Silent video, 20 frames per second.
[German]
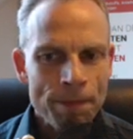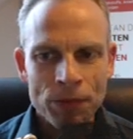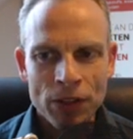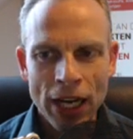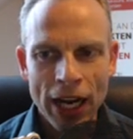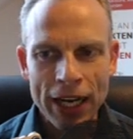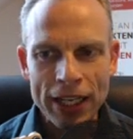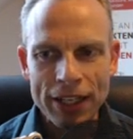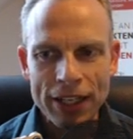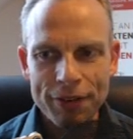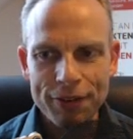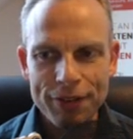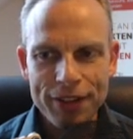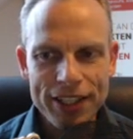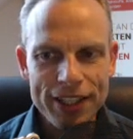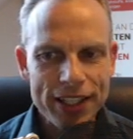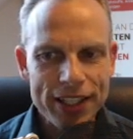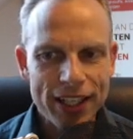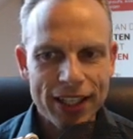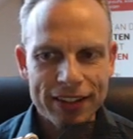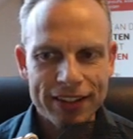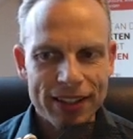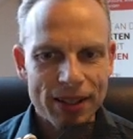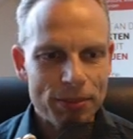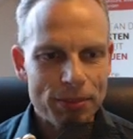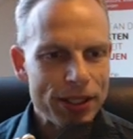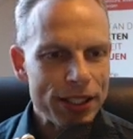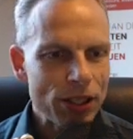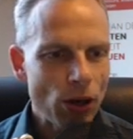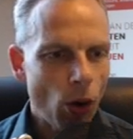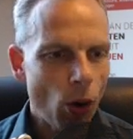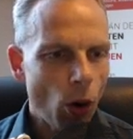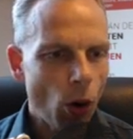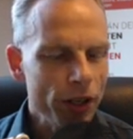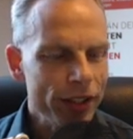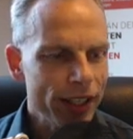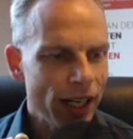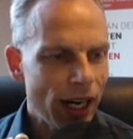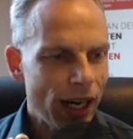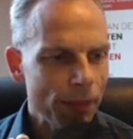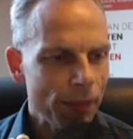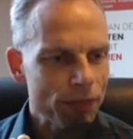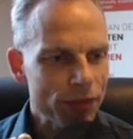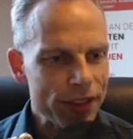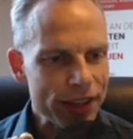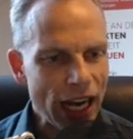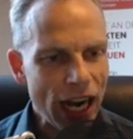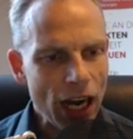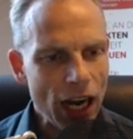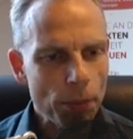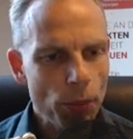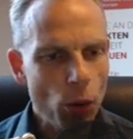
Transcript: ein wichtiger Termin heute Abend nach